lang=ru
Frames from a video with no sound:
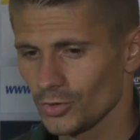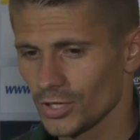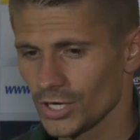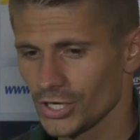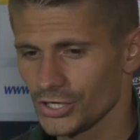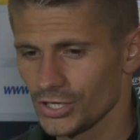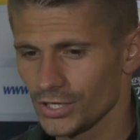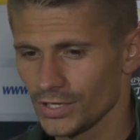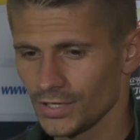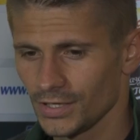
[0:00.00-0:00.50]

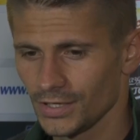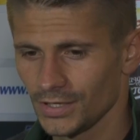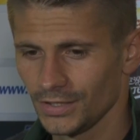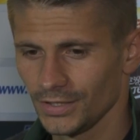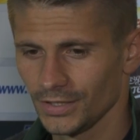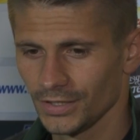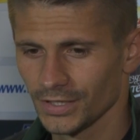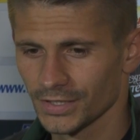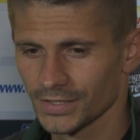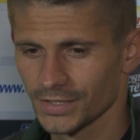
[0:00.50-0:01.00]
удачная
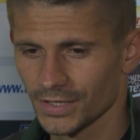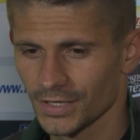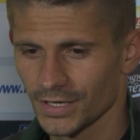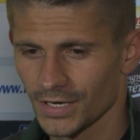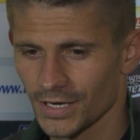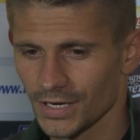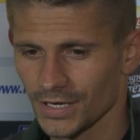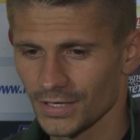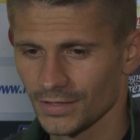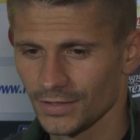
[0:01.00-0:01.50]
для нас
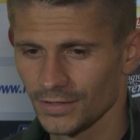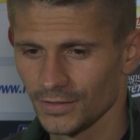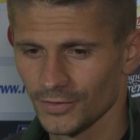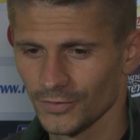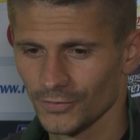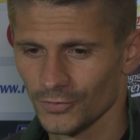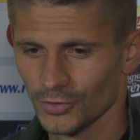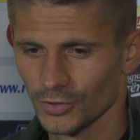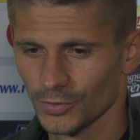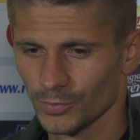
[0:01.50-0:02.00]
игра.
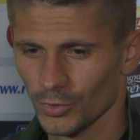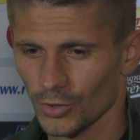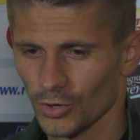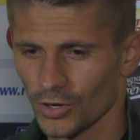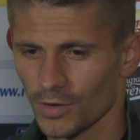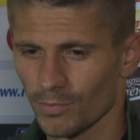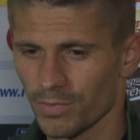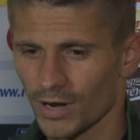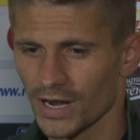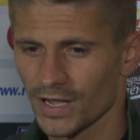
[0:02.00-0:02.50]
Вот,
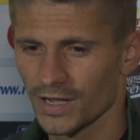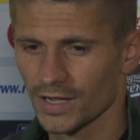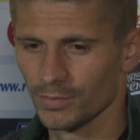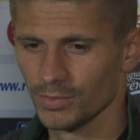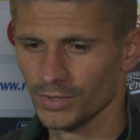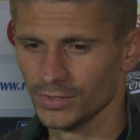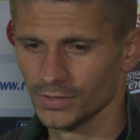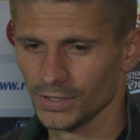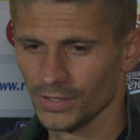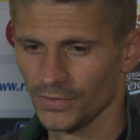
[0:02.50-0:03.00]
много брака
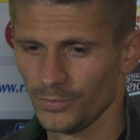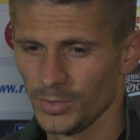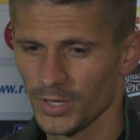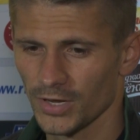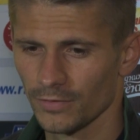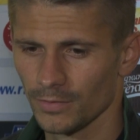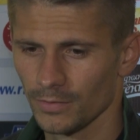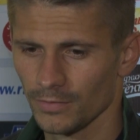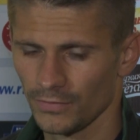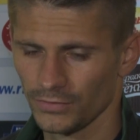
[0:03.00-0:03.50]
было и в
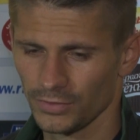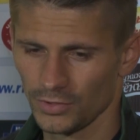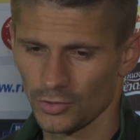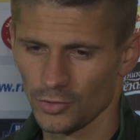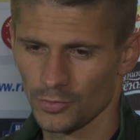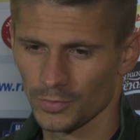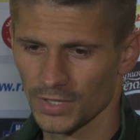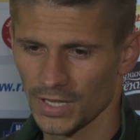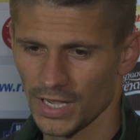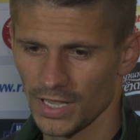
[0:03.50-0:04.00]
первом, и во
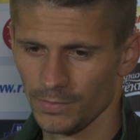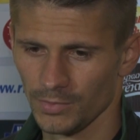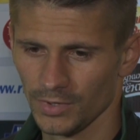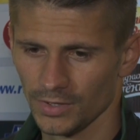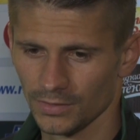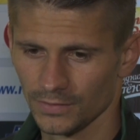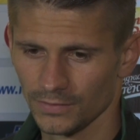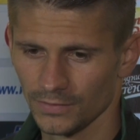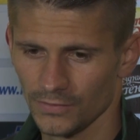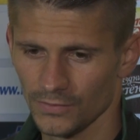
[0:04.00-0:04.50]
втором
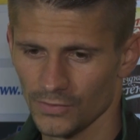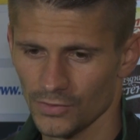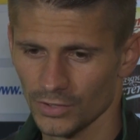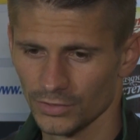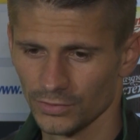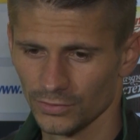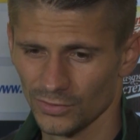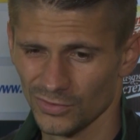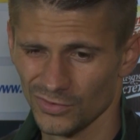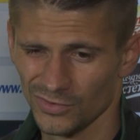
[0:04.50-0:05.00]
тайме.
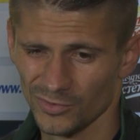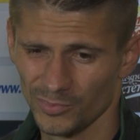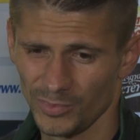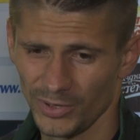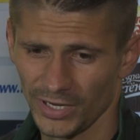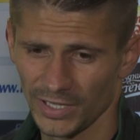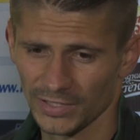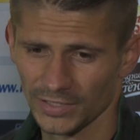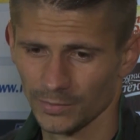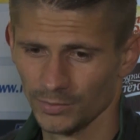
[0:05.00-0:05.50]
Вот, но
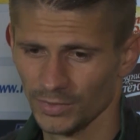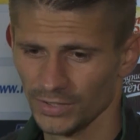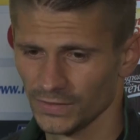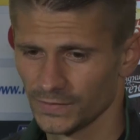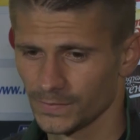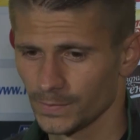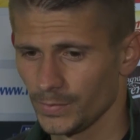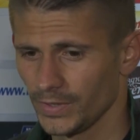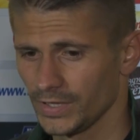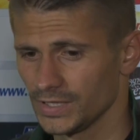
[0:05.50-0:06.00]
при этом мы,
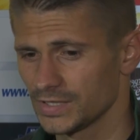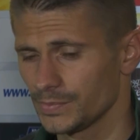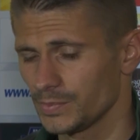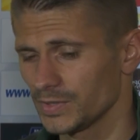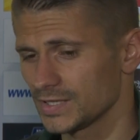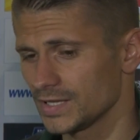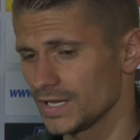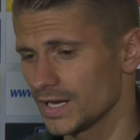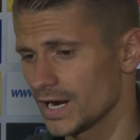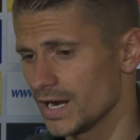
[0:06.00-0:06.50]
в
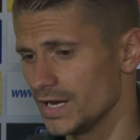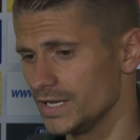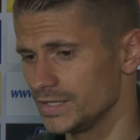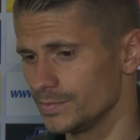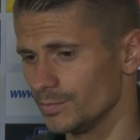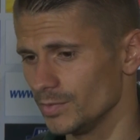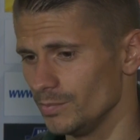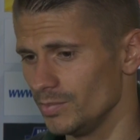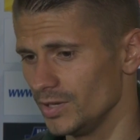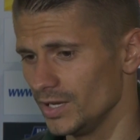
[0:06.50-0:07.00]
принципе,
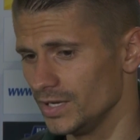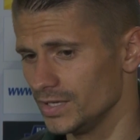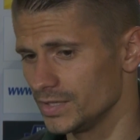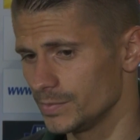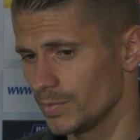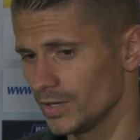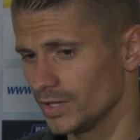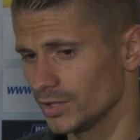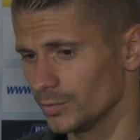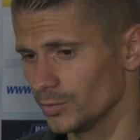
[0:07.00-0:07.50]
старались, мы бились,
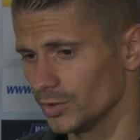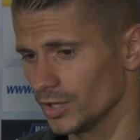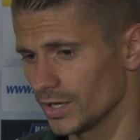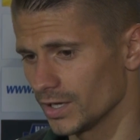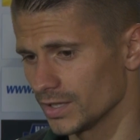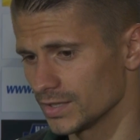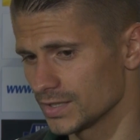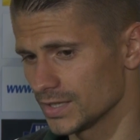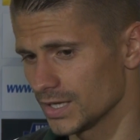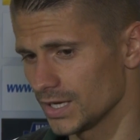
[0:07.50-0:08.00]
поэтому до
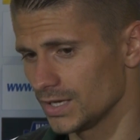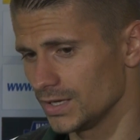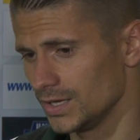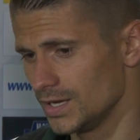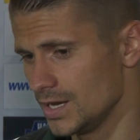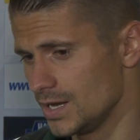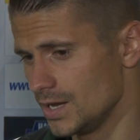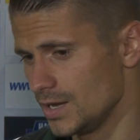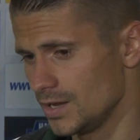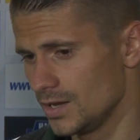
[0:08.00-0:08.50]
конца
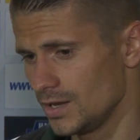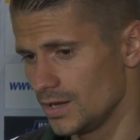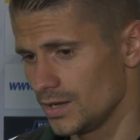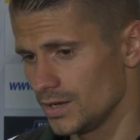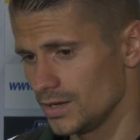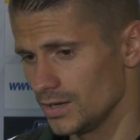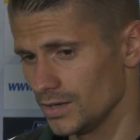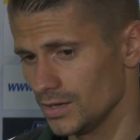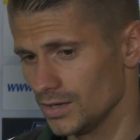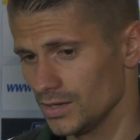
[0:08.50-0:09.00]

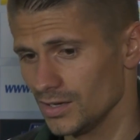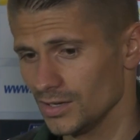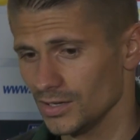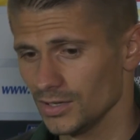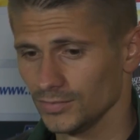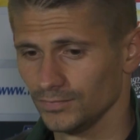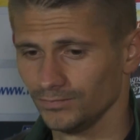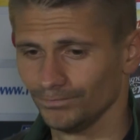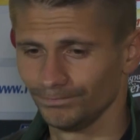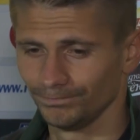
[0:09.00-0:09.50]
а,
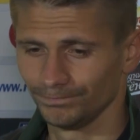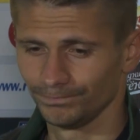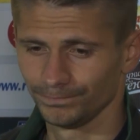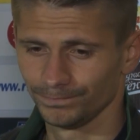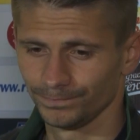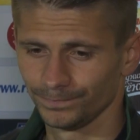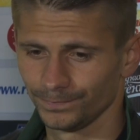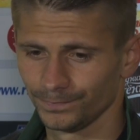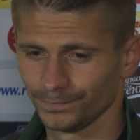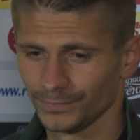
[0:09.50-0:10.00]

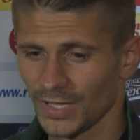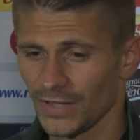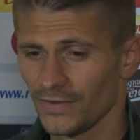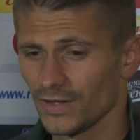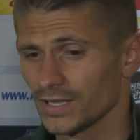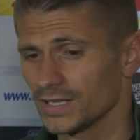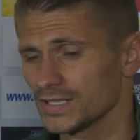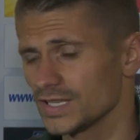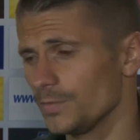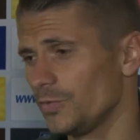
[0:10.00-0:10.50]

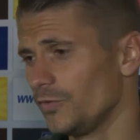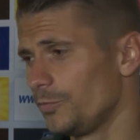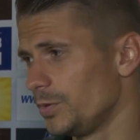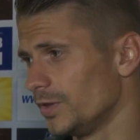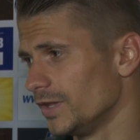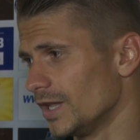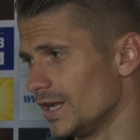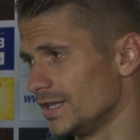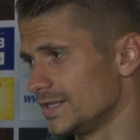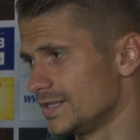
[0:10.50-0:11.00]
Наверное, забив
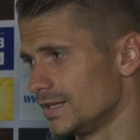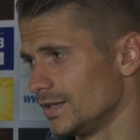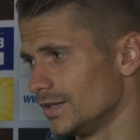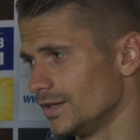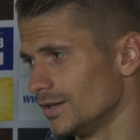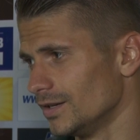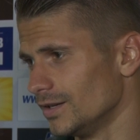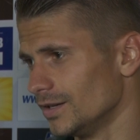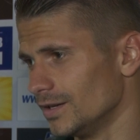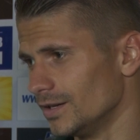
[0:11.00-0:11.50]
пенальти,
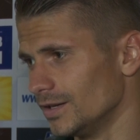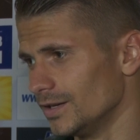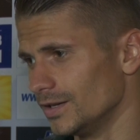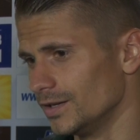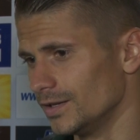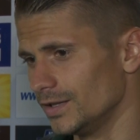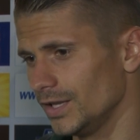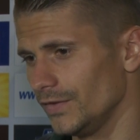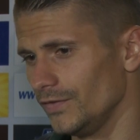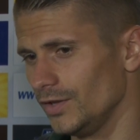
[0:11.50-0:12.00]

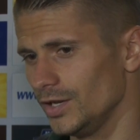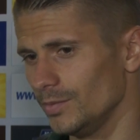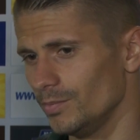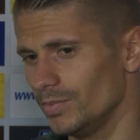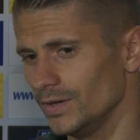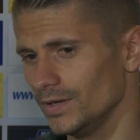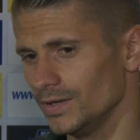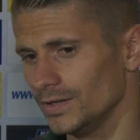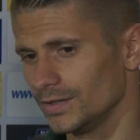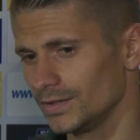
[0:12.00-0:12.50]
э, довели
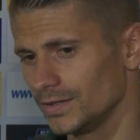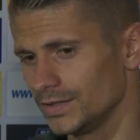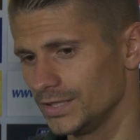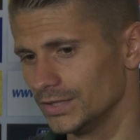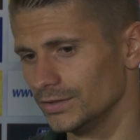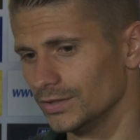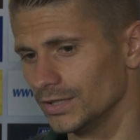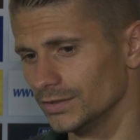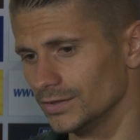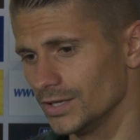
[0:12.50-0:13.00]
бы
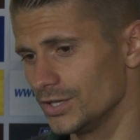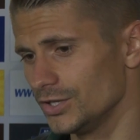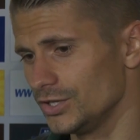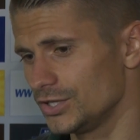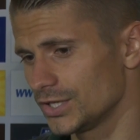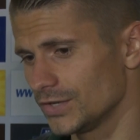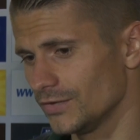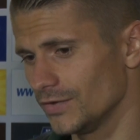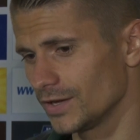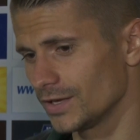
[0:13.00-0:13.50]
дело до
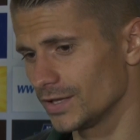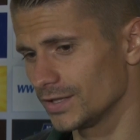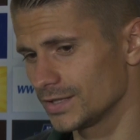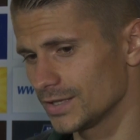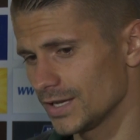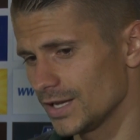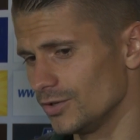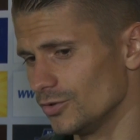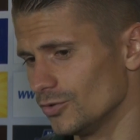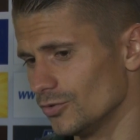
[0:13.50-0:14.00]
логического
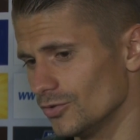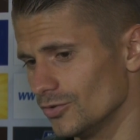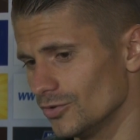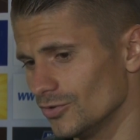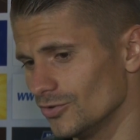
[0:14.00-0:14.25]
конца, но